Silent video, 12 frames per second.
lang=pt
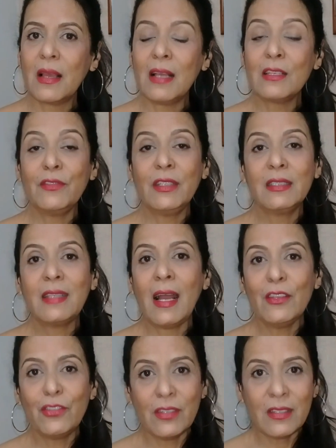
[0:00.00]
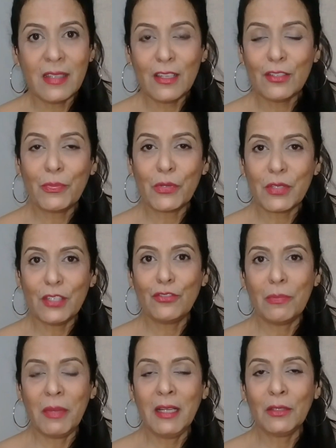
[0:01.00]
As vantagens desse
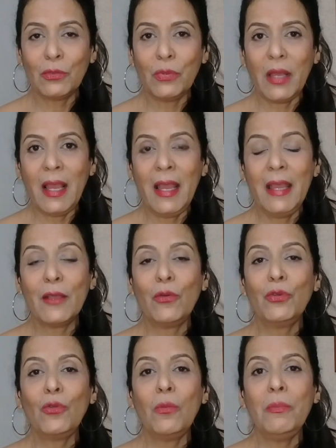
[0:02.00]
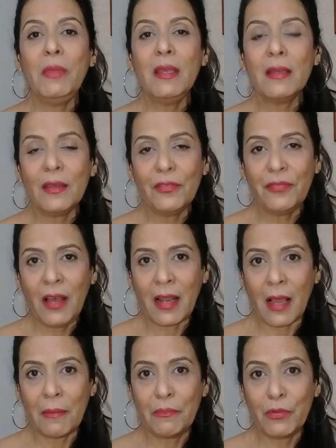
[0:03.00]
procedimento é a economia que fará,